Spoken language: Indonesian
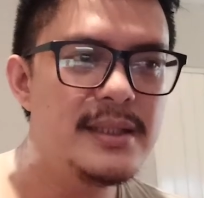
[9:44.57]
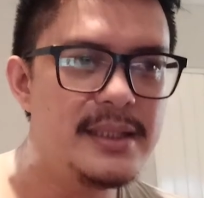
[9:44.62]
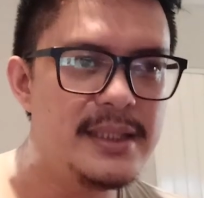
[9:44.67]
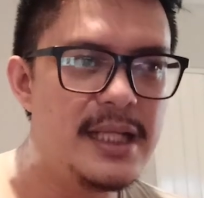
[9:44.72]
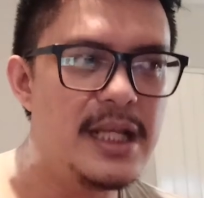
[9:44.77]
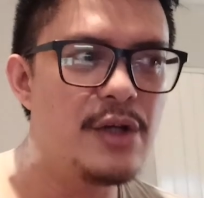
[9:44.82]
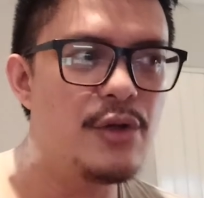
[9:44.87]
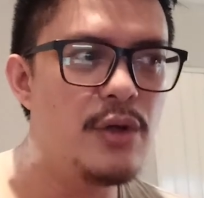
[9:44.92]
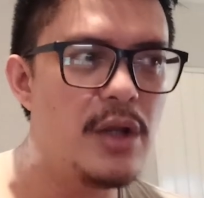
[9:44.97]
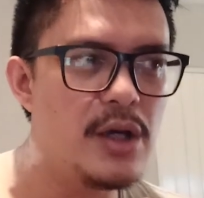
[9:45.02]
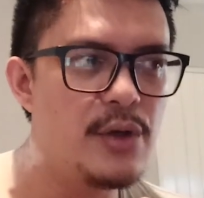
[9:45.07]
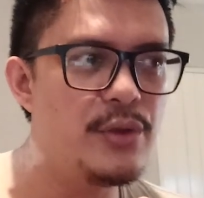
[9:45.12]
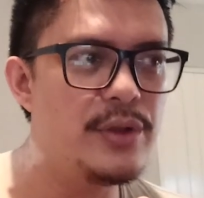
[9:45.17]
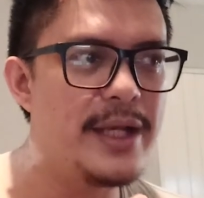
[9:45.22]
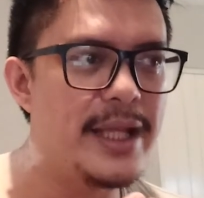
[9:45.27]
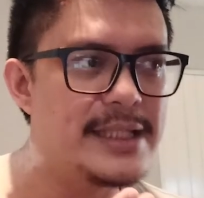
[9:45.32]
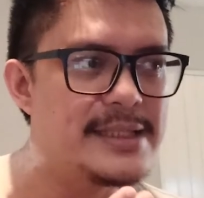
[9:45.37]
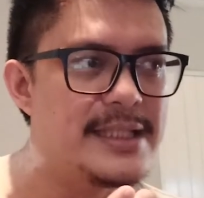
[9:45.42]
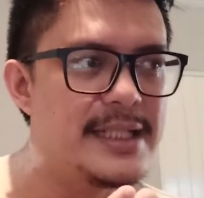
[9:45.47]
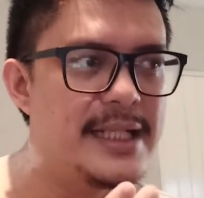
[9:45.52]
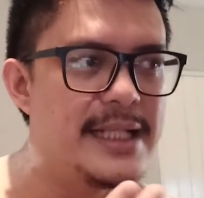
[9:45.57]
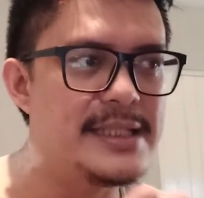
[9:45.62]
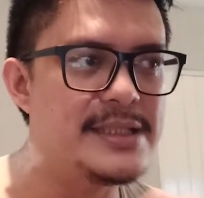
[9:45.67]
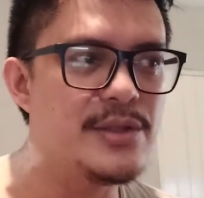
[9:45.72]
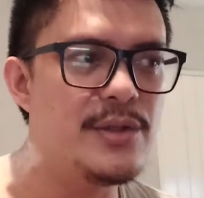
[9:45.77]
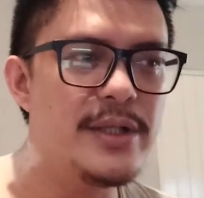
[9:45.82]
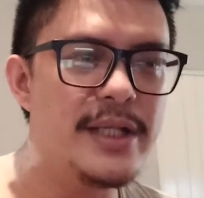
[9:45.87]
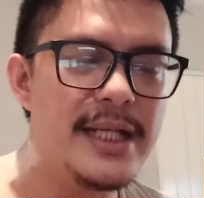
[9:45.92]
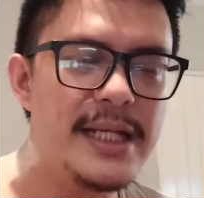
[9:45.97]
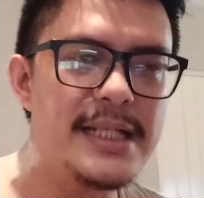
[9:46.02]
di lagu-lagu nextnya guys
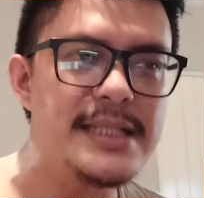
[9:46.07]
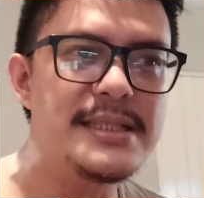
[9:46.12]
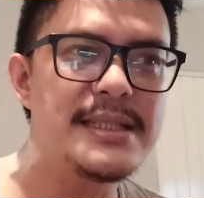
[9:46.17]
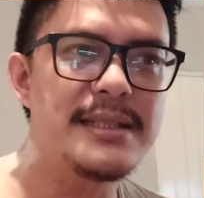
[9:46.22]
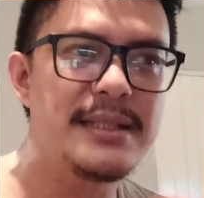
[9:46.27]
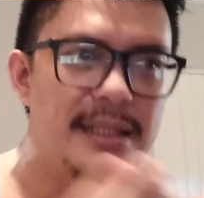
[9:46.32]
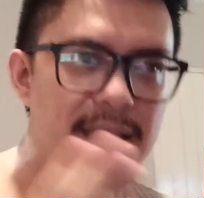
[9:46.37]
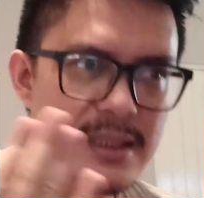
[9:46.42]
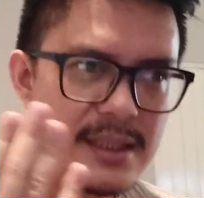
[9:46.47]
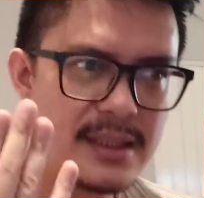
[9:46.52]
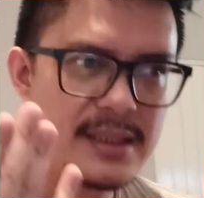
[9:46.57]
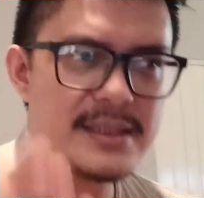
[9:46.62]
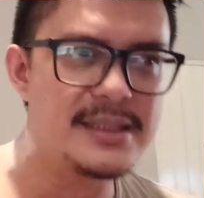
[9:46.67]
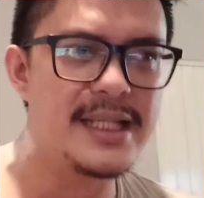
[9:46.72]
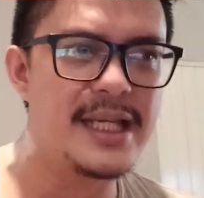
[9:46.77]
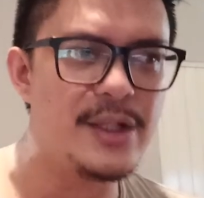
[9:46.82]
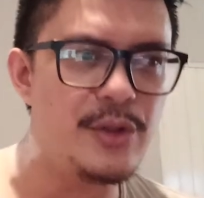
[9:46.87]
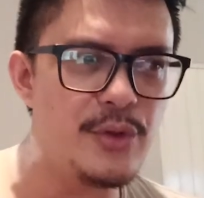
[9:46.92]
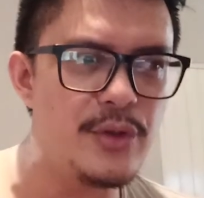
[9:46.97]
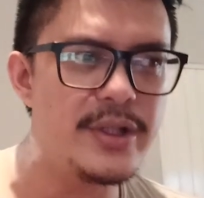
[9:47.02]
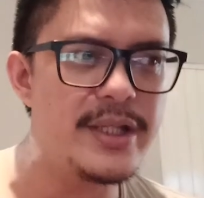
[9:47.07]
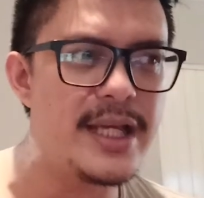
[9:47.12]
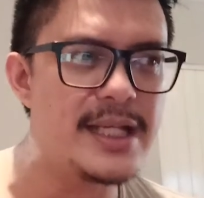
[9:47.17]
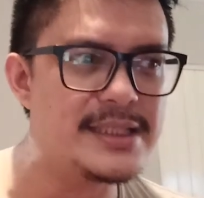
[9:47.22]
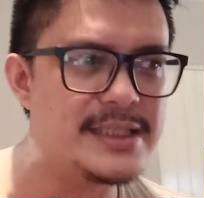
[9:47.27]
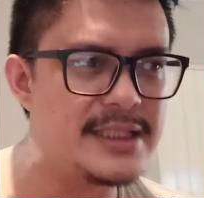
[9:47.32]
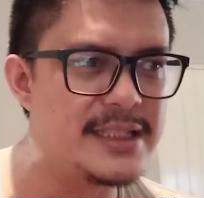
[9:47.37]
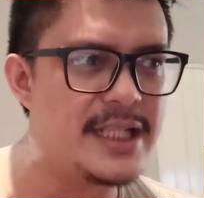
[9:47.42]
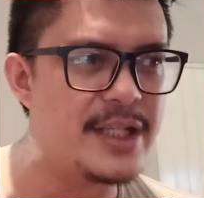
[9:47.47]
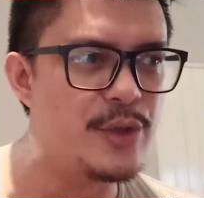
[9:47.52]
oke okay, guys uh, sekian dulu
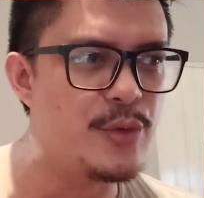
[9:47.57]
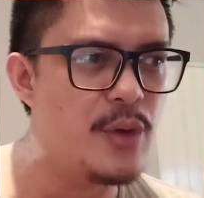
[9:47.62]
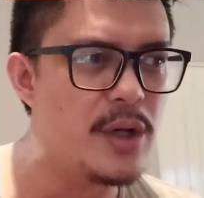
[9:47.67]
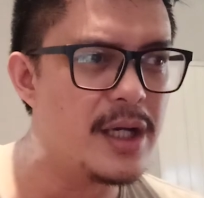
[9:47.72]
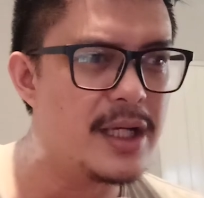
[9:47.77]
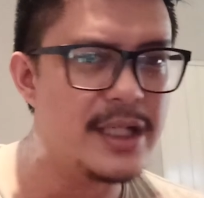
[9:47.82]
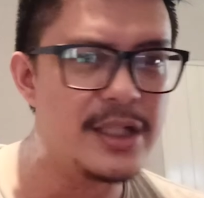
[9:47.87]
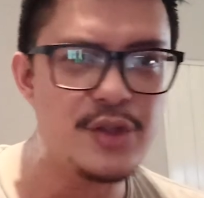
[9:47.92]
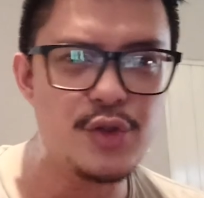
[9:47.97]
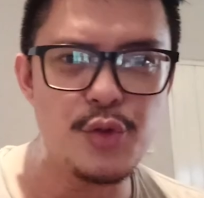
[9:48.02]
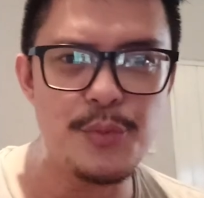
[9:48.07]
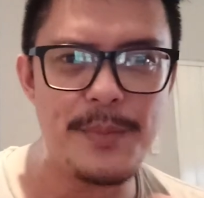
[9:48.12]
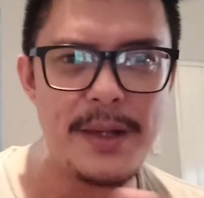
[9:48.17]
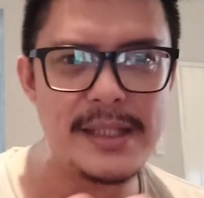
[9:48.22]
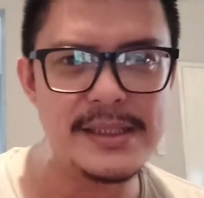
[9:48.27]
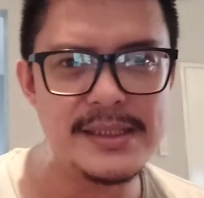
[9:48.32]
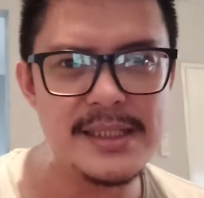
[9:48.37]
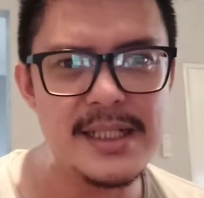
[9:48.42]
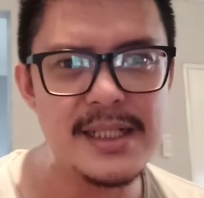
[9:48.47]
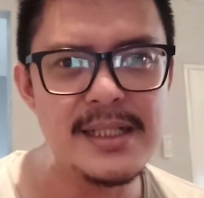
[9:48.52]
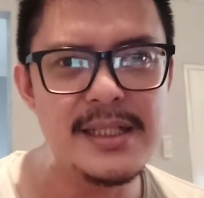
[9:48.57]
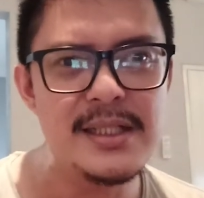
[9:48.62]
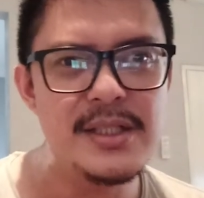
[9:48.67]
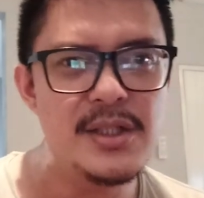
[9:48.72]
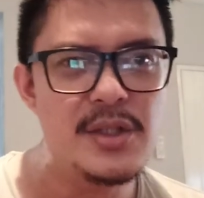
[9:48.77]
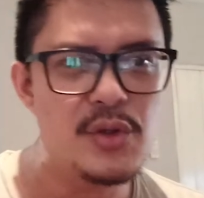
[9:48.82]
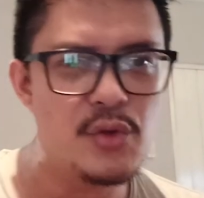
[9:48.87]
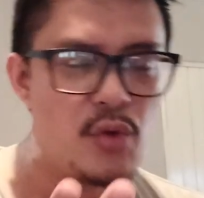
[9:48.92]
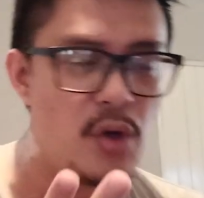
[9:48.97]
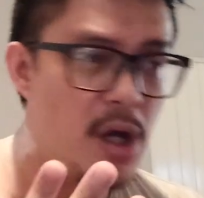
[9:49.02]
reaction dari gue karena ini cukup panjang
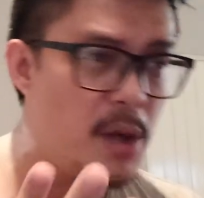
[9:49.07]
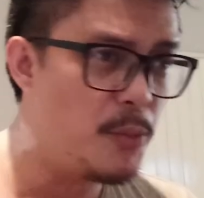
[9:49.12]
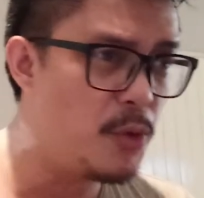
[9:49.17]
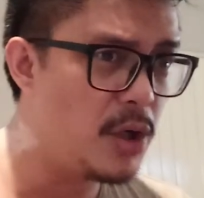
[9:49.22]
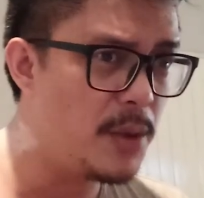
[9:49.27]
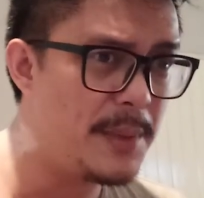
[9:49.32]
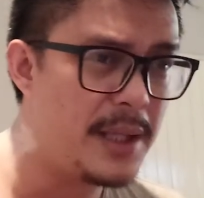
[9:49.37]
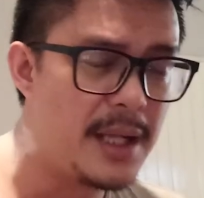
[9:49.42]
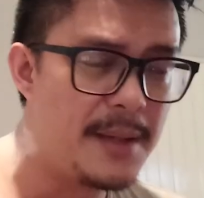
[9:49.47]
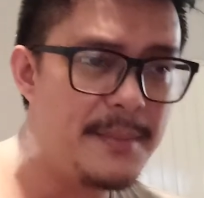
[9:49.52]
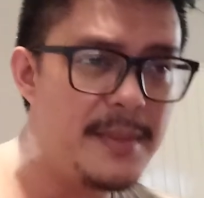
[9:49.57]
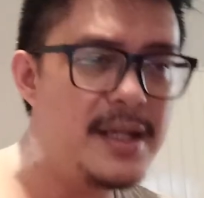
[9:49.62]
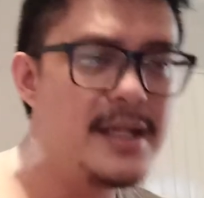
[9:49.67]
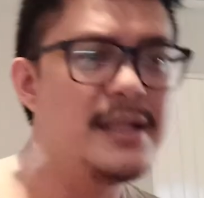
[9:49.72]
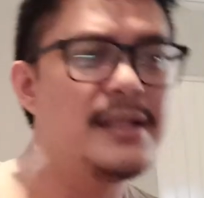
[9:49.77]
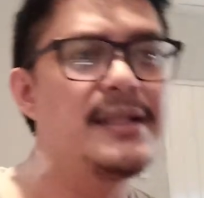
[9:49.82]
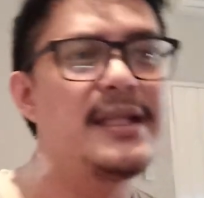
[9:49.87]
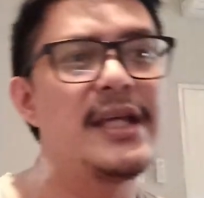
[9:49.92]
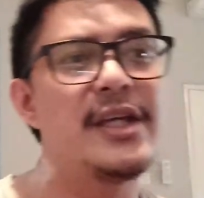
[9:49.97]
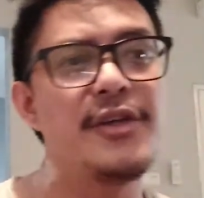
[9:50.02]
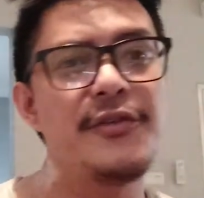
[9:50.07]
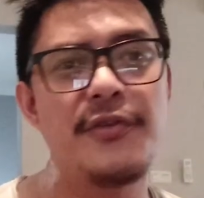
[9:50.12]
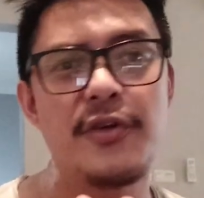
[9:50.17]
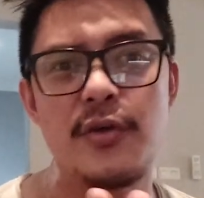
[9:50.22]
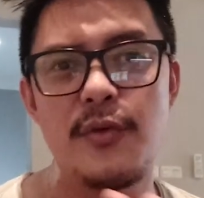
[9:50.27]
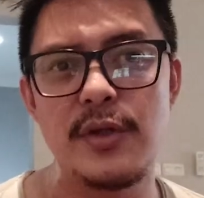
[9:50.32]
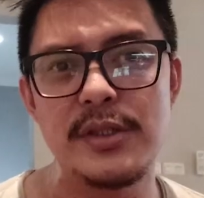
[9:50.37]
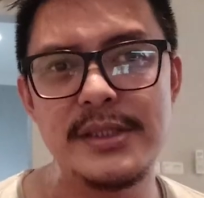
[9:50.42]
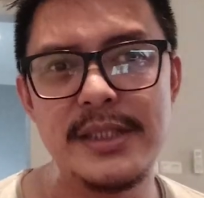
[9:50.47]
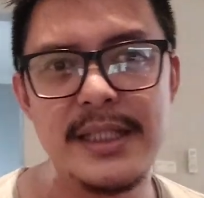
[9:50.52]
gue gak mau lama-lama thank you
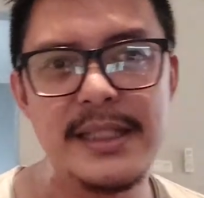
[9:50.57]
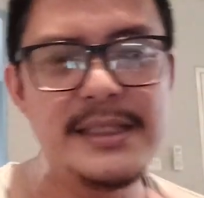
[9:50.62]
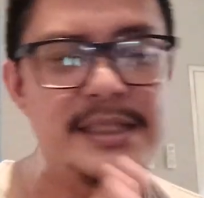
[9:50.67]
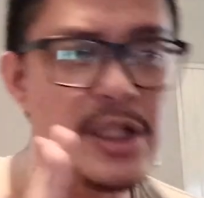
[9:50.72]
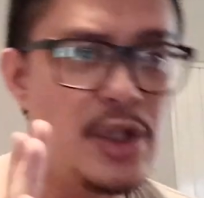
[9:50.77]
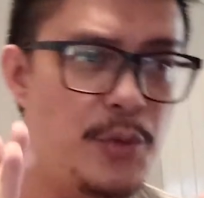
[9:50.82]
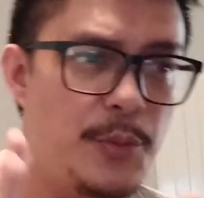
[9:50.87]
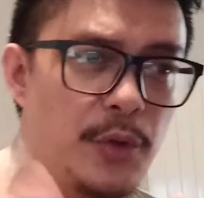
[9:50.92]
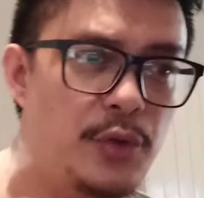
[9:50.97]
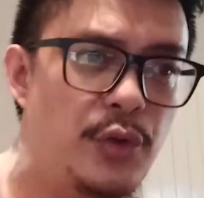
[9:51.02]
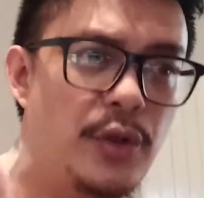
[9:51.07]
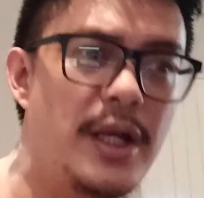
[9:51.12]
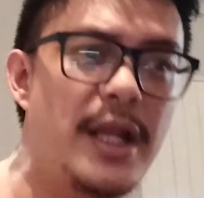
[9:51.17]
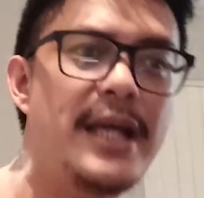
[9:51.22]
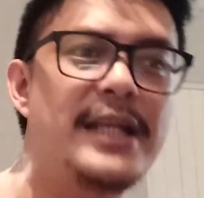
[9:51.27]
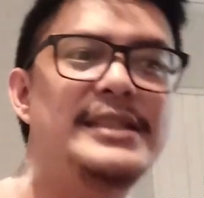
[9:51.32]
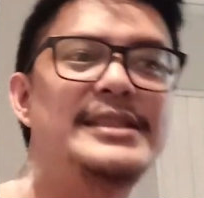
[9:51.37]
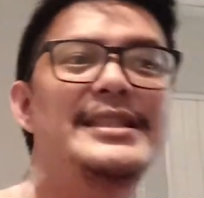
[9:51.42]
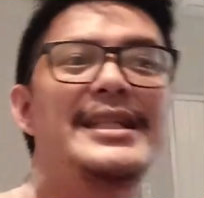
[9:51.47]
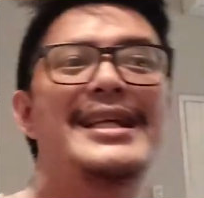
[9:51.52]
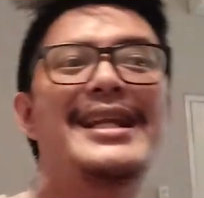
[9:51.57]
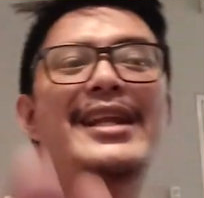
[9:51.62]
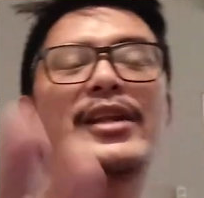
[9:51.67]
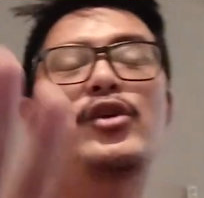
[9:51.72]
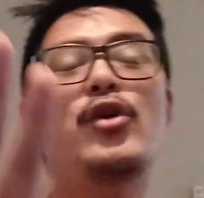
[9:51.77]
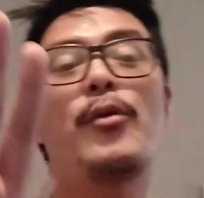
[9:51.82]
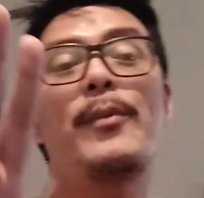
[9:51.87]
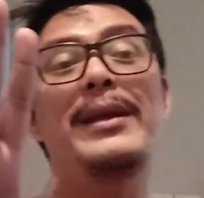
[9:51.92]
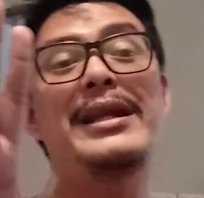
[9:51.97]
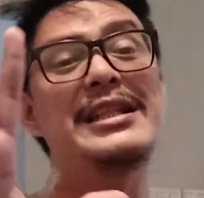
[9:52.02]
for watching jangan lupa untuk like share and
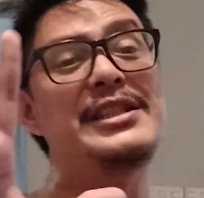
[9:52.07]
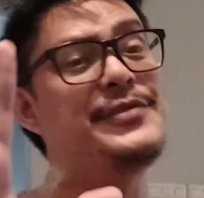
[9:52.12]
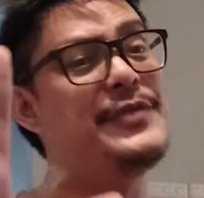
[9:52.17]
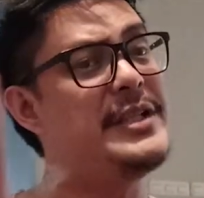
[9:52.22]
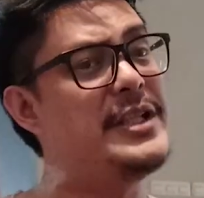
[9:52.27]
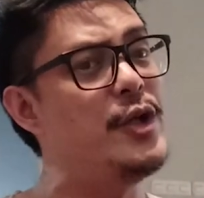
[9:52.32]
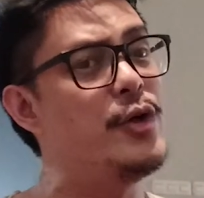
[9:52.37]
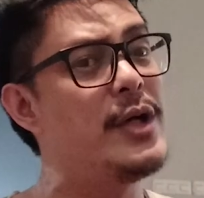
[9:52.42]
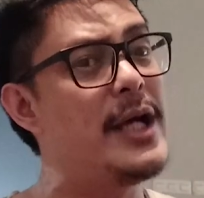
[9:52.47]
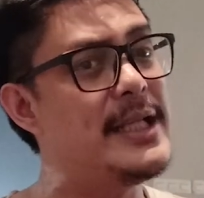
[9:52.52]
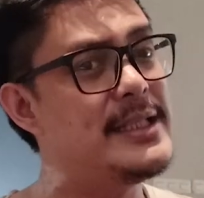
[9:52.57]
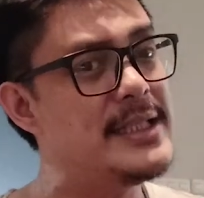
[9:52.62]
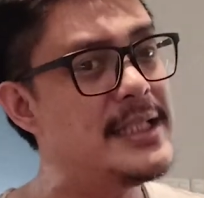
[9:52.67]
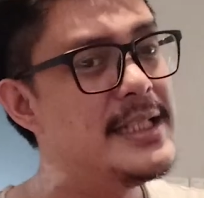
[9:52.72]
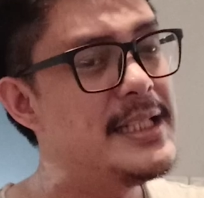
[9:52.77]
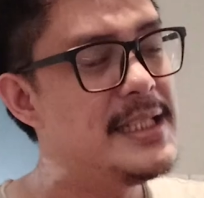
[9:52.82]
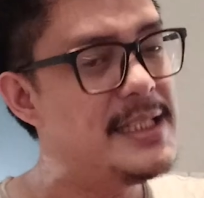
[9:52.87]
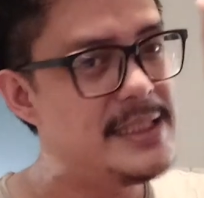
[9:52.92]
comment this video guys